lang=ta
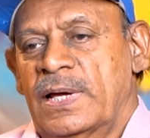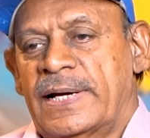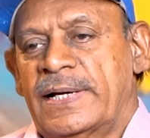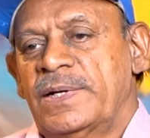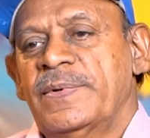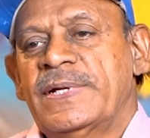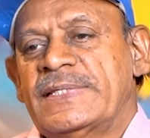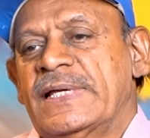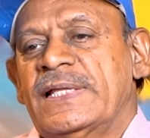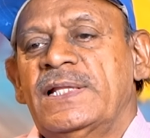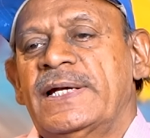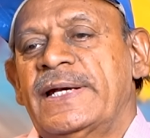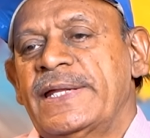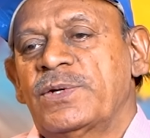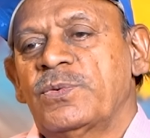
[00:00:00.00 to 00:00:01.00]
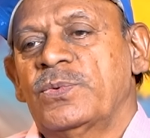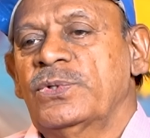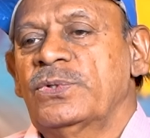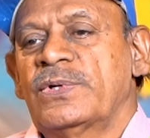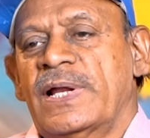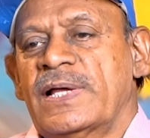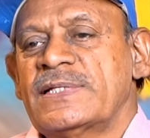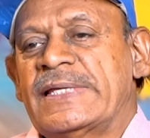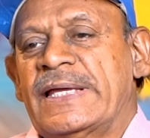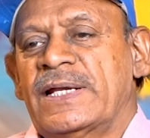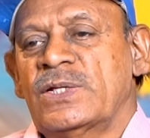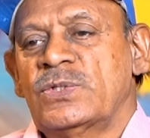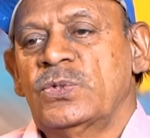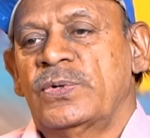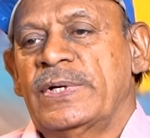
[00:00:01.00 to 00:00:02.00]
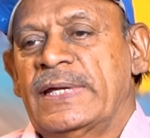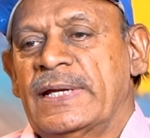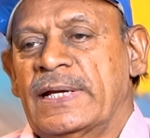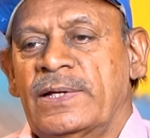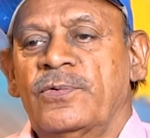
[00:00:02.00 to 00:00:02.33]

ரெண்டு பேர் சேர்ந்து நடிக்கும் போது ஒரு ஆசையான ஜோடி